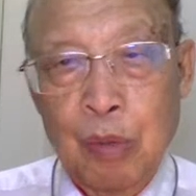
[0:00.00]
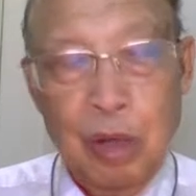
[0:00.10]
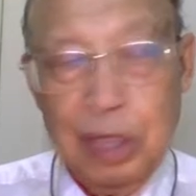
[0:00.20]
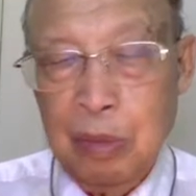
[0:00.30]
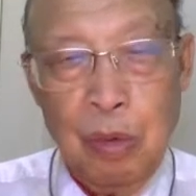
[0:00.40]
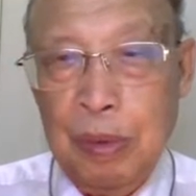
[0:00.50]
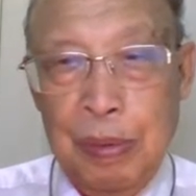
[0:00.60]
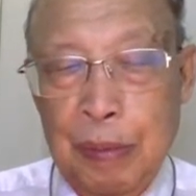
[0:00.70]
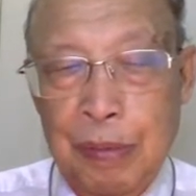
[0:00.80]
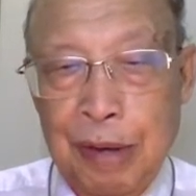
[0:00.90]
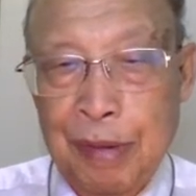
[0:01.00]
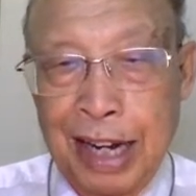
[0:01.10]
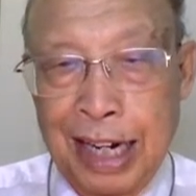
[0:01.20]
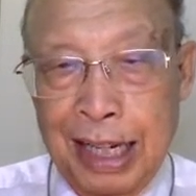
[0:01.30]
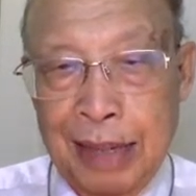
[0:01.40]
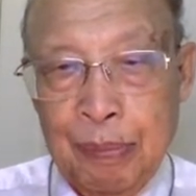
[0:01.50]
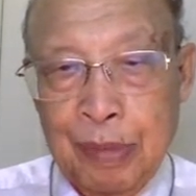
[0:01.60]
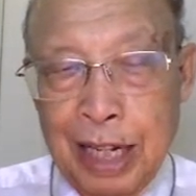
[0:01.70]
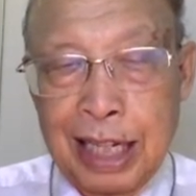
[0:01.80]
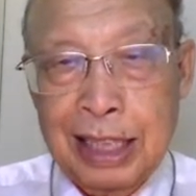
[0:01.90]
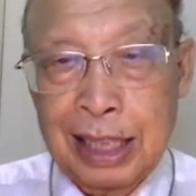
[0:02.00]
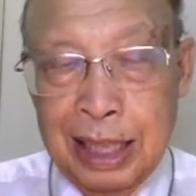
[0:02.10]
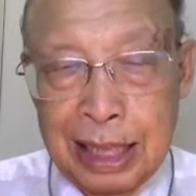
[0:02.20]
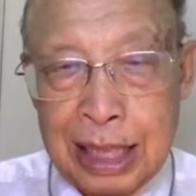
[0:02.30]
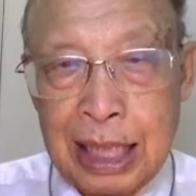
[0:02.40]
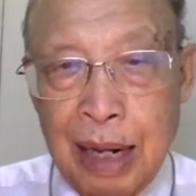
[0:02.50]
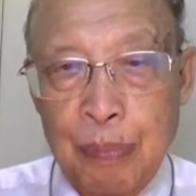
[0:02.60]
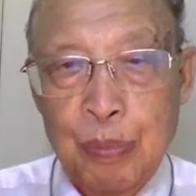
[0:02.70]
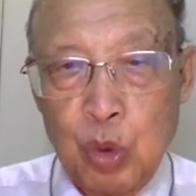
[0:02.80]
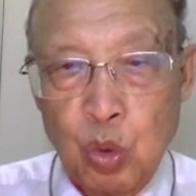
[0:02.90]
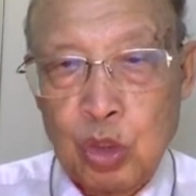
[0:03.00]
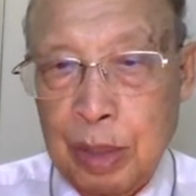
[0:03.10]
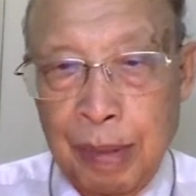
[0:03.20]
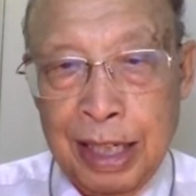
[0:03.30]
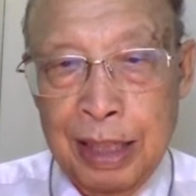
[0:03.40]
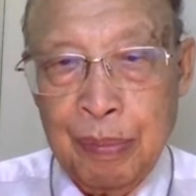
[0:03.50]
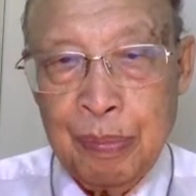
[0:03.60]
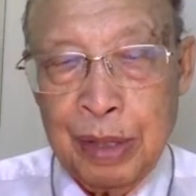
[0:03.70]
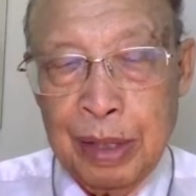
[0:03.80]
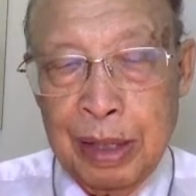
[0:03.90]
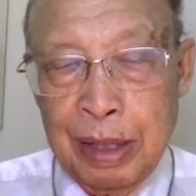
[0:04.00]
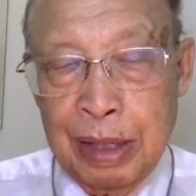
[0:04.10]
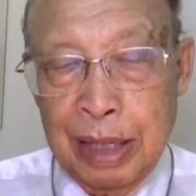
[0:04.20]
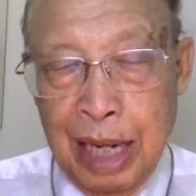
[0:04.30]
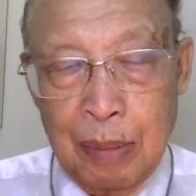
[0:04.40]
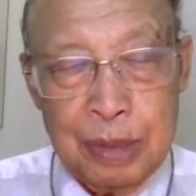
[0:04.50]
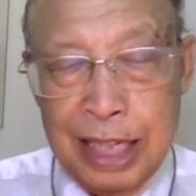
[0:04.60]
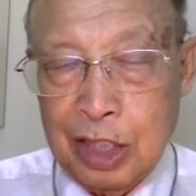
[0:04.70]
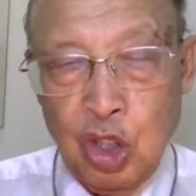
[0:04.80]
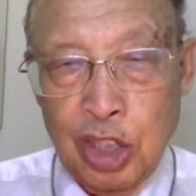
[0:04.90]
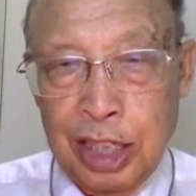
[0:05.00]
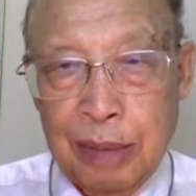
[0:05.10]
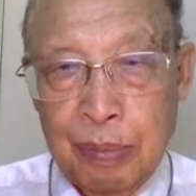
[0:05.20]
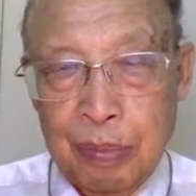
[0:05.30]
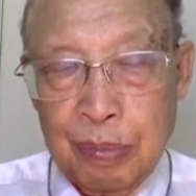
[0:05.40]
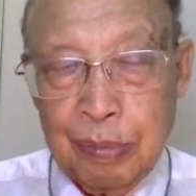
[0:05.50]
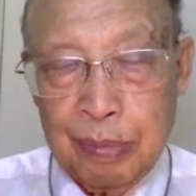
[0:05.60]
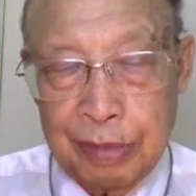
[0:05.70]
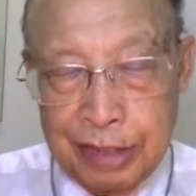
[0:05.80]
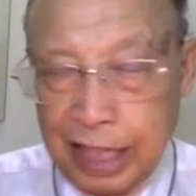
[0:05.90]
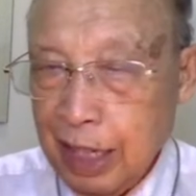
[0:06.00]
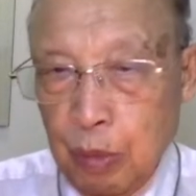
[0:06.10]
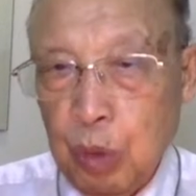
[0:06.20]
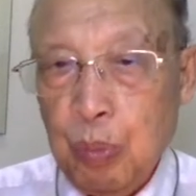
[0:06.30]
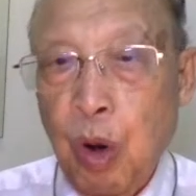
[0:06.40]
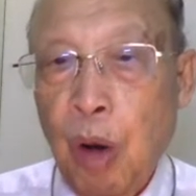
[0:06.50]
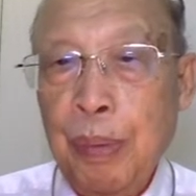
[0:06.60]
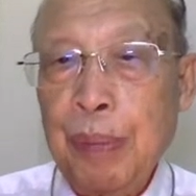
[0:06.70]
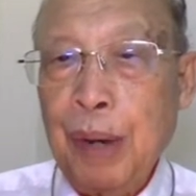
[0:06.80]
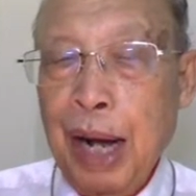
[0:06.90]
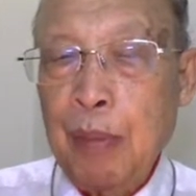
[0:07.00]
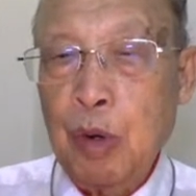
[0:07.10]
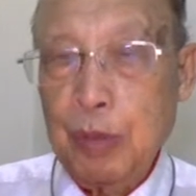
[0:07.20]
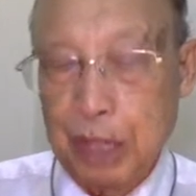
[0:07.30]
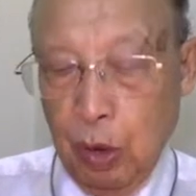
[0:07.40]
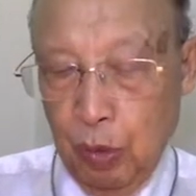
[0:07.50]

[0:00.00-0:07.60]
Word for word: ซึ่งบุมีใครเปลี่ยนแปลงใดและก็ถือกับยุคสมัยทำสั่งสอนนั่นใส่ได้มดเพราะเป็นพระคำของพระเจ้า